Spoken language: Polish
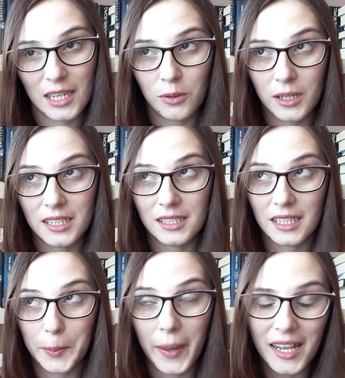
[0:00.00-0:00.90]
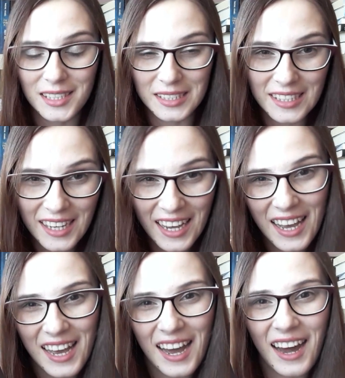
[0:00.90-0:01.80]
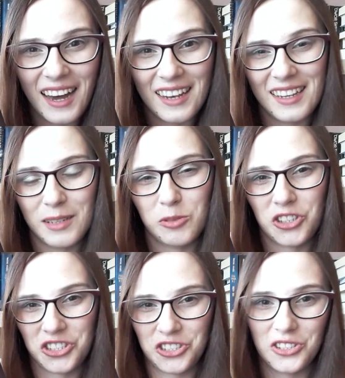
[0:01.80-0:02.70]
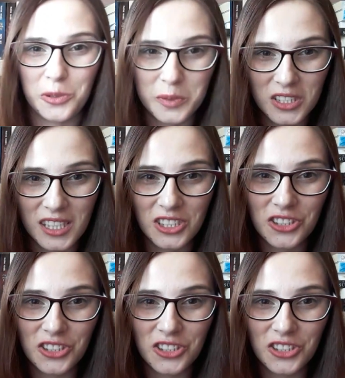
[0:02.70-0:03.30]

całej rebelii, ale możecie się domyślać.